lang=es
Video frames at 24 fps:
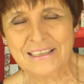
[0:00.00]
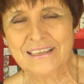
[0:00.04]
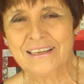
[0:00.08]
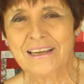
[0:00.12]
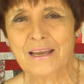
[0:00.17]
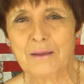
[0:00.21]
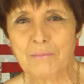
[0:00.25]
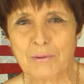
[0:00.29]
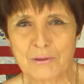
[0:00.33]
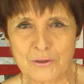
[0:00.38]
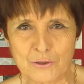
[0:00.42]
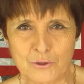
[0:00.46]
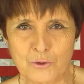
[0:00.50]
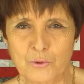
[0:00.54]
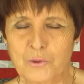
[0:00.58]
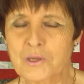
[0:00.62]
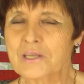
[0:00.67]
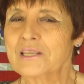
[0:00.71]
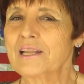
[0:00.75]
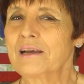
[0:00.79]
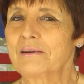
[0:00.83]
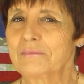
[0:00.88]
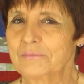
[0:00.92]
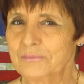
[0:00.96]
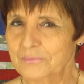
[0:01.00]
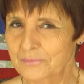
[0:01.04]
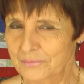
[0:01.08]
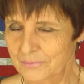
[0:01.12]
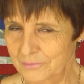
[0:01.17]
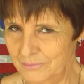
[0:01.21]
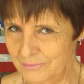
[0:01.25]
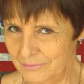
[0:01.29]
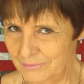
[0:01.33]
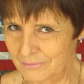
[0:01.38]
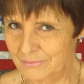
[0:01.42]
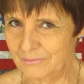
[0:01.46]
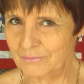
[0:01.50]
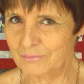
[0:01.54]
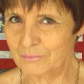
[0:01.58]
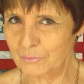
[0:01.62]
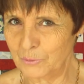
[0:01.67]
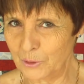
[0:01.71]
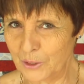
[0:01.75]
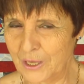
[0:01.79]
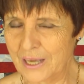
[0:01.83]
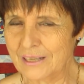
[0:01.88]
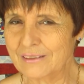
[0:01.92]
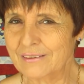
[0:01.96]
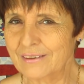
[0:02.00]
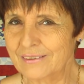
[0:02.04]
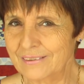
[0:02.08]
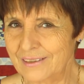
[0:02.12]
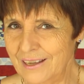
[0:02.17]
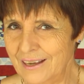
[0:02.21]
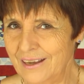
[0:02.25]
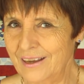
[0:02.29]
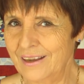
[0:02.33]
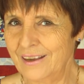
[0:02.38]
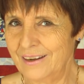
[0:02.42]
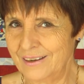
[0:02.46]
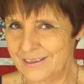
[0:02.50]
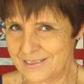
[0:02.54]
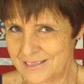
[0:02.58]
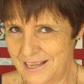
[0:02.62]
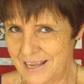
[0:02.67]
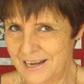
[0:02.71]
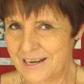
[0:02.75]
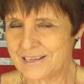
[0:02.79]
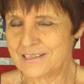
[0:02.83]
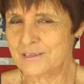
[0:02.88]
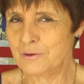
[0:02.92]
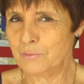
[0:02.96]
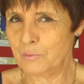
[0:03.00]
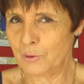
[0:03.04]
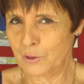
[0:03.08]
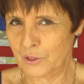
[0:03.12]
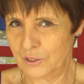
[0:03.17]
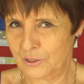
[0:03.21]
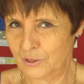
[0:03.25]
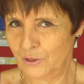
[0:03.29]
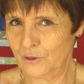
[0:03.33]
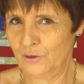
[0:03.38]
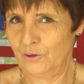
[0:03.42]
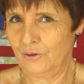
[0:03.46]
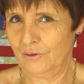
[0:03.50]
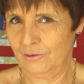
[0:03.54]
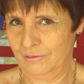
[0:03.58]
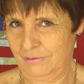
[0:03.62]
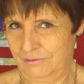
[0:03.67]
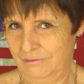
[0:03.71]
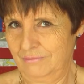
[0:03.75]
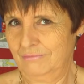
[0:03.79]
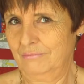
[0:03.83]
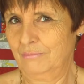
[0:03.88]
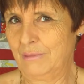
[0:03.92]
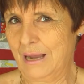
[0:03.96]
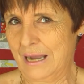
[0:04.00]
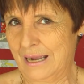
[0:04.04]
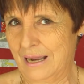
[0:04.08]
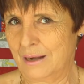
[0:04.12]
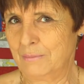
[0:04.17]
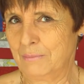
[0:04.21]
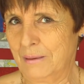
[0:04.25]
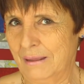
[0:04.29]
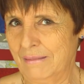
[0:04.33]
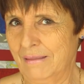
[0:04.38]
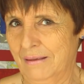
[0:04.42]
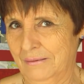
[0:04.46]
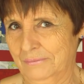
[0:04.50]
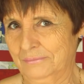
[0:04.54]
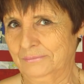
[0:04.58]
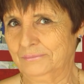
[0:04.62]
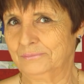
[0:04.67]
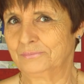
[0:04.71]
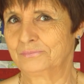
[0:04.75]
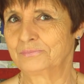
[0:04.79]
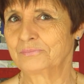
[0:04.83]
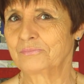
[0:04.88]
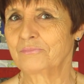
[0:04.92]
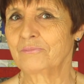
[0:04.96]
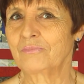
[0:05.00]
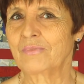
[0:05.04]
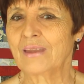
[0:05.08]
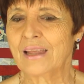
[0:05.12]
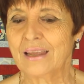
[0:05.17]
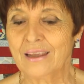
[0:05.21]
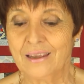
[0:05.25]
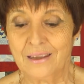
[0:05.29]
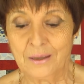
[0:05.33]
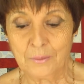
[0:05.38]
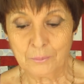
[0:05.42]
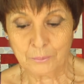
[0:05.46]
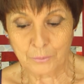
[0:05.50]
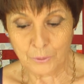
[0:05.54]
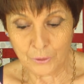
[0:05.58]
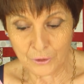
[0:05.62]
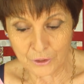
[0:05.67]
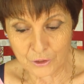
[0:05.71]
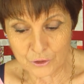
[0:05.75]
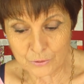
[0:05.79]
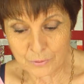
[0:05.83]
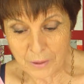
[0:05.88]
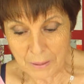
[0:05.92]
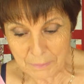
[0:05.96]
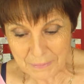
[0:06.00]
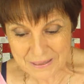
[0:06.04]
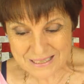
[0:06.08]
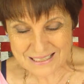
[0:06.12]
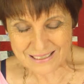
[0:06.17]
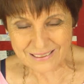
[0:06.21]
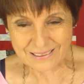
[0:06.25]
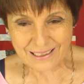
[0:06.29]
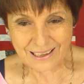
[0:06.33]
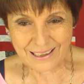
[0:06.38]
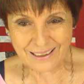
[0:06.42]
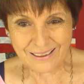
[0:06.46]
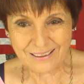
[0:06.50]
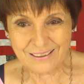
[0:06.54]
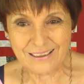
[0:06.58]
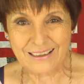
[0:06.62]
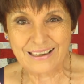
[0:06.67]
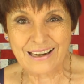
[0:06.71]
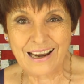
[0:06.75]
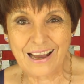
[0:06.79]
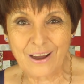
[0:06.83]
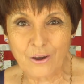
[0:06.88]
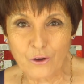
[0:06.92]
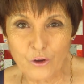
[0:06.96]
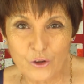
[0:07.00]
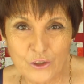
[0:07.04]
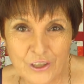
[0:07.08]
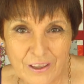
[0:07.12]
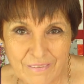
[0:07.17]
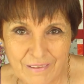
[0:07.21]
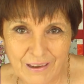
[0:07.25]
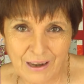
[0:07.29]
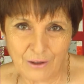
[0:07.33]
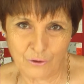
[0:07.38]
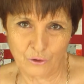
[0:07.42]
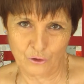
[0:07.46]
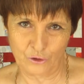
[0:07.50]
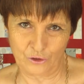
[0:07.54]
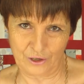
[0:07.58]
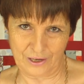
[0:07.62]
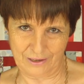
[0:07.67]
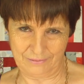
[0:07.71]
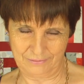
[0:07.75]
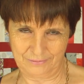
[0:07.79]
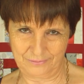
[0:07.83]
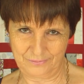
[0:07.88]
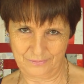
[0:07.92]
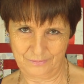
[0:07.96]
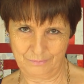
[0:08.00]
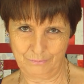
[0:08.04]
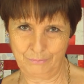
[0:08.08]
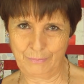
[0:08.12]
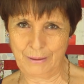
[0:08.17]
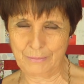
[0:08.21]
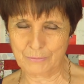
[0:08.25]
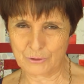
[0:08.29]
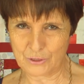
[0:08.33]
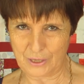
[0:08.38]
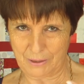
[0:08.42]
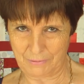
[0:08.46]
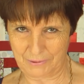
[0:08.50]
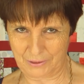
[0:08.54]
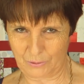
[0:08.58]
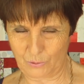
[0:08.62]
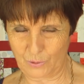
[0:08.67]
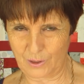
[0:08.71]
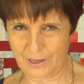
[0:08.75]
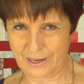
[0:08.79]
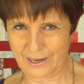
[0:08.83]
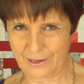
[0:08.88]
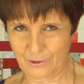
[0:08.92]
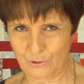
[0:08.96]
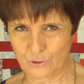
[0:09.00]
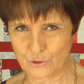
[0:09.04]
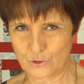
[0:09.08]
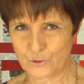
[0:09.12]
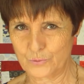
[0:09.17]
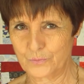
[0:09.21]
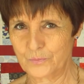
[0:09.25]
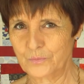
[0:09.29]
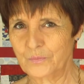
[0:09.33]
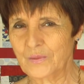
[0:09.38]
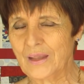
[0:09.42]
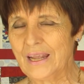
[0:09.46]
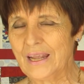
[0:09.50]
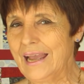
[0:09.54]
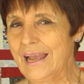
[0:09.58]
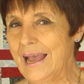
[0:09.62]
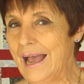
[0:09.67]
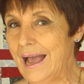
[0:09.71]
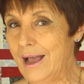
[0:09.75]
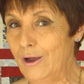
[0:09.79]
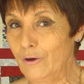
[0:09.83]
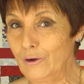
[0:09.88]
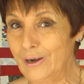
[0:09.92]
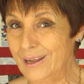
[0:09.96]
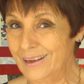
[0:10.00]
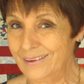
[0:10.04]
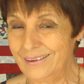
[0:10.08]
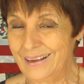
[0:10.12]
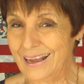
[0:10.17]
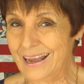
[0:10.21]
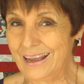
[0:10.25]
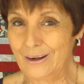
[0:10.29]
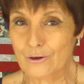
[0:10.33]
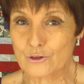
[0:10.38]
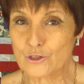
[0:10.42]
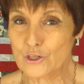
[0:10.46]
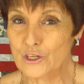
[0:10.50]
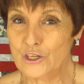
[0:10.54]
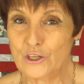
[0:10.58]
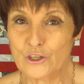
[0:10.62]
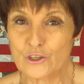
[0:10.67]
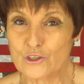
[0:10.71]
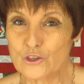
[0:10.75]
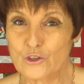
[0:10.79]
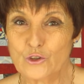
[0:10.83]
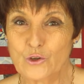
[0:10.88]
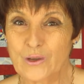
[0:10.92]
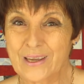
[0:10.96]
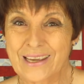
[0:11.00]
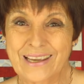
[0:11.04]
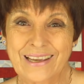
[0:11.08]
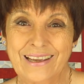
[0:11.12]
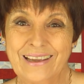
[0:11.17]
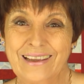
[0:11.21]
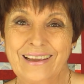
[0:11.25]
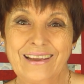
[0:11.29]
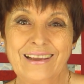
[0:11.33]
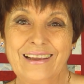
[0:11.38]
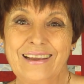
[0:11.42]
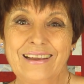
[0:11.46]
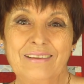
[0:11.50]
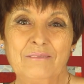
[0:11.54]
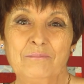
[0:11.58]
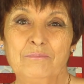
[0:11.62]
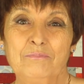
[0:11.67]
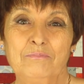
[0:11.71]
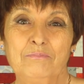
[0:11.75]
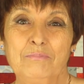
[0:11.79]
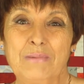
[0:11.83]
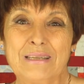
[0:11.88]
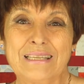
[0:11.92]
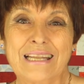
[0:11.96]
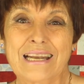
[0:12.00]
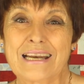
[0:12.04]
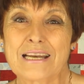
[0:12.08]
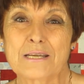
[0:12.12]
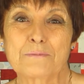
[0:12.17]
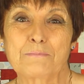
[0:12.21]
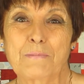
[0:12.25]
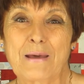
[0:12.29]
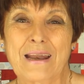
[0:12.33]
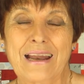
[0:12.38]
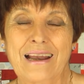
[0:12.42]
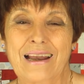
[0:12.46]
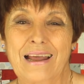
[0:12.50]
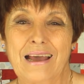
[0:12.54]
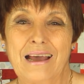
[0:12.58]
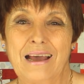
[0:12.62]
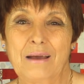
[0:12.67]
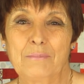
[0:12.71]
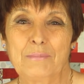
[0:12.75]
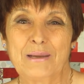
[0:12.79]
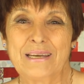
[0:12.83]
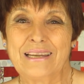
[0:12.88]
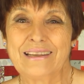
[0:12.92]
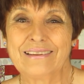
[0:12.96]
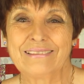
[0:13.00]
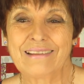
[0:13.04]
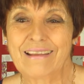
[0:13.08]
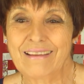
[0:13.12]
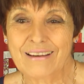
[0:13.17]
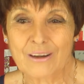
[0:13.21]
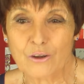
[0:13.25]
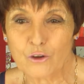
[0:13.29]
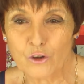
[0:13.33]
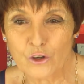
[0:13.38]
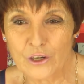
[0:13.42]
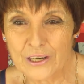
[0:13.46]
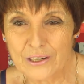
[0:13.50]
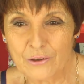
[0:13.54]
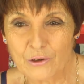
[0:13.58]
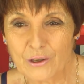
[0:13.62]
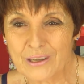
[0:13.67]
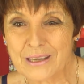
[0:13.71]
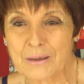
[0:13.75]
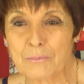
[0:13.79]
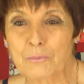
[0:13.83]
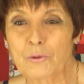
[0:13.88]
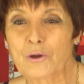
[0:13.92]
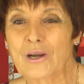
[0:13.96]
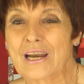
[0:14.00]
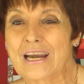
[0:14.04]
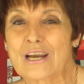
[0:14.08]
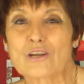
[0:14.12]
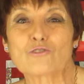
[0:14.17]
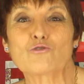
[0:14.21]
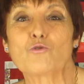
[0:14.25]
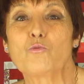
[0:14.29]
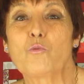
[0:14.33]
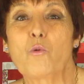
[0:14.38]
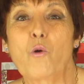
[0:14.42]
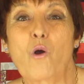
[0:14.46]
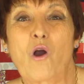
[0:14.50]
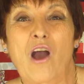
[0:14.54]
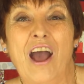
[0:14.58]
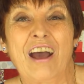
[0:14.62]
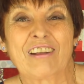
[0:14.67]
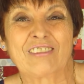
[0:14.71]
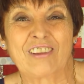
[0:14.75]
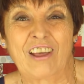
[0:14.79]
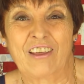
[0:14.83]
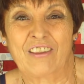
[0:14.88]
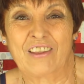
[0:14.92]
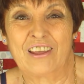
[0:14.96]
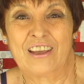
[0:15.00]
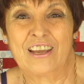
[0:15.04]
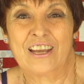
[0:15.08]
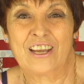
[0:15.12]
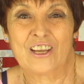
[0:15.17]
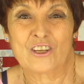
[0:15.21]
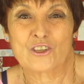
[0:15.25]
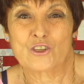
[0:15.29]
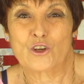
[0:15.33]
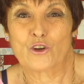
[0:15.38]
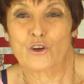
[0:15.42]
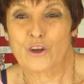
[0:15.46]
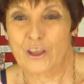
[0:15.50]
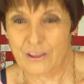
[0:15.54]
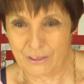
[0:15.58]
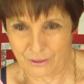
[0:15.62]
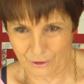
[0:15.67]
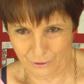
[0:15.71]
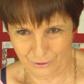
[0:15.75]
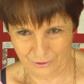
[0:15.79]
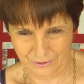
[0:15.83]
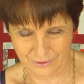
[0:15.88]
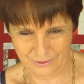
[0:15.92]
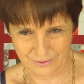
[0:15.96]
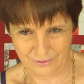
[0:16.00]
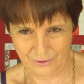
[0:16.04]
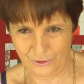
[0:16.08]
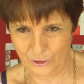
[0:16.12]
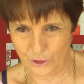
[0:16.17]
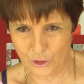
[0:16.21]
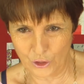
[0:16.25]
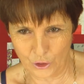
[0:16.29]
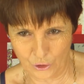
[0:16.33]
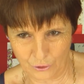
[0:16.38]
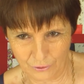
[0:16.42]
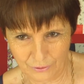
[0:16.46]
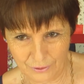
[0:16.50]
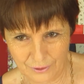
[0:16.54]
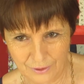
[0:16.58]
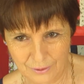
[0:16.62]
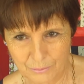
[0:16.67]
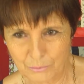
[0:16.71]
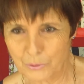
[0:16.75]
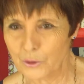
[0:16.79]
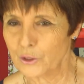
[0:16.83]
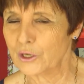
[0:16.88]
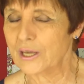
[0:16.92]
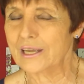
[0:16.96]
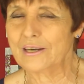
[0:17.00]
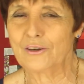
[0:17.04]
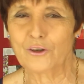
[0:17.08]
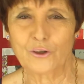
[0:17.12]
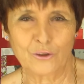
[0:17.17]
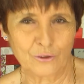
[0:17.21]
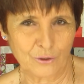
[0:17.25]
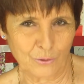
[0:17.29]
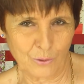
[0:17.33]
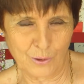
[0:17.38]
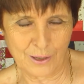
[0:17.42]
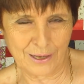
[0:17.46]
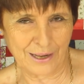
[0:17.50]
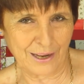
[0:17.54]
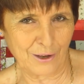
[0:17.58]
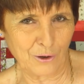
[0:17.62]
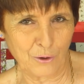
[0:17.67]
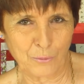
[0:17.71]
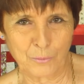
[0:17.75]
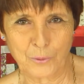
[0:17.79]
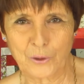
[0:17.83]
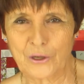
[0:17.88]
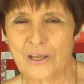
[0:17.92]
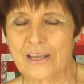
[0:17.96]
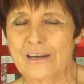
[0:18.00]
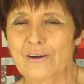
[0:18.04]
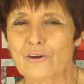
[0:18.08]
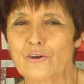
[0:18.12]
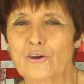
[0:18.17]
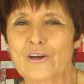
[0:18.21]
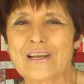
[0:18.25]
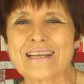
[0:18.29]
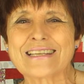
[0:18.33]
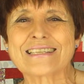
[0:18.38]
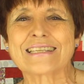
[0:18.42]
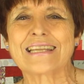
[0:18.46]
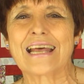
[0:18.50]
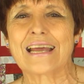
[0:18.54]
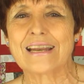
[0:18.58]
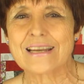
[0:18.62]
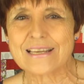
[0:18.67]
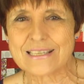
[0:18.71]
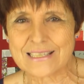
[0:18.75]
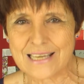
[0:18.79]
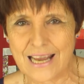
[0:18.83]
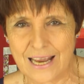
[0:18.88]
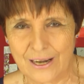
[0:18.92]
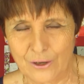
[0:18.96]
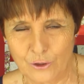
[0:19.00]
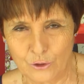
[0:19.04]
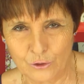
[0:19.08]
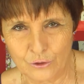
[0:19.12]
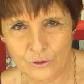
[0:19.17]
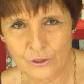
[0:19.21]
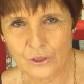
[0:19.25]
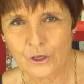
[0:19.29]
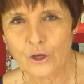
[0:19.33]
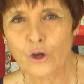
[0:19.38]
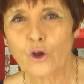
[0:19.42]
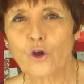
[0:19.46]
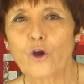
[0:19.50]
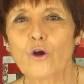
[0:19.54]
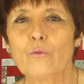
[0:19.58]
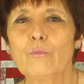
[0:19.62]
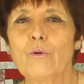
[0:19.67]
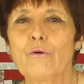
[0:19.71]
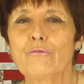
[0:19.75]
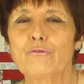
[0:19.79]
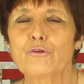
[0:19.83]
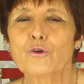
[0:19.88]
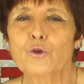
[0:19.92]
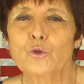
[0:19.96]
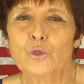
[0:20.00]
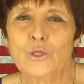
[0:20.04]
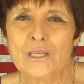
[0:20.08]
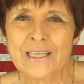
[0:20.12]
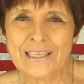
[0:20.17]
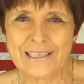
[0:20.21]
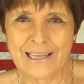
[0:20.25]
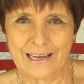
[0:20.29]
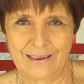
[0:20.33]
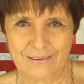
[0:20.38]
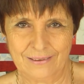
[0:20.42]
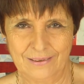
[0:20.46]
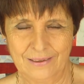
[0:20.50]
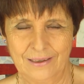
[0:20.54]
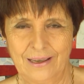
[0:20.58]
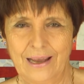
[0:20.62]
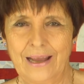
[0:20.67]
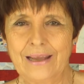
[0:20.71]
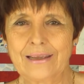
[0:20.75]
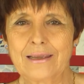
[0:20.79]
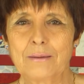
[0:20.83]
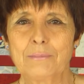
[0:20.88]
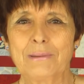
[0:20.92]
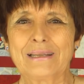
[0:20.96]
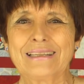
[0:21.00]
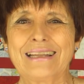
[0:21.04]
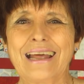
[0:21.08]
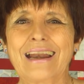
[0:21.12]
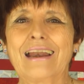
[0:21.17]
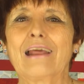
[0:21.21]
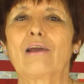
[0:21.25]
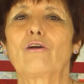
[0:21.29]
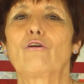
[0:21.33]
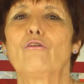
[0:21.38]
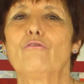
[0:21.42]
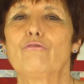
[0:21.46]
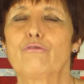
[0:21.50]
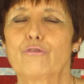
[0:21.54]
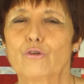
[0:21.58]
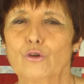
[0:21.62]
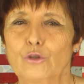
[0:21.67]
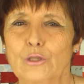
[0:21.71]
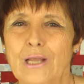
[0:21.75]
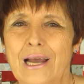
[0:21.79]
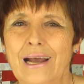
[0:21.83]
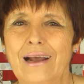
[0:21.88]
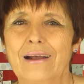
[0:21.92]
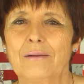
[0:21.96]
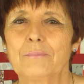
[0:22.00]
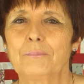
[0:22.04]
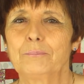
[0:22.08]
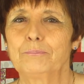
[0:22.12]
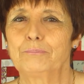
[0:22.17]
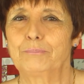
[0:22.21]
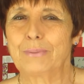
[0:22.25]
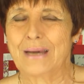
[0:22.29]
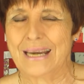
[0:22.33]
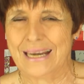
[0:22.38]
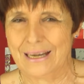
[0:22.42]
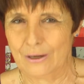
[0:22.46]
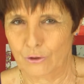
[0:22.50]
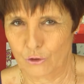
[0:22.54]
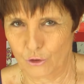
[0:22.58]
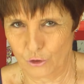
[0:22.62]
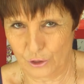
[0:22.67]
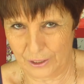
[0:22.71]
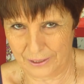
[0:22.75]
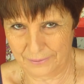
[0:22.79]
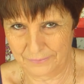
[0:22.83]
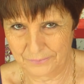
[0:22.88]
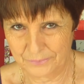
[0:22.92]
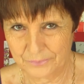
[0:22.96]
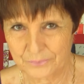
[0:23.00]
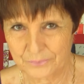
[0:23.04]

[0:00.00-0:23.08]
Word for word: Empiezo subidita. Mm, voy a intentar estar así un poquito más calmada. Porque os voy a presentar la joya de la corona. Vamos a ver, Juan Carlos. Ahora a los niños no hay que meterles para la merienda del cole, no hay que ponerles un bocata de chorizo. No, porque no, Juan Carlos, porque no es tan sano como frutita. Hay que mandarles con fruta para el cole.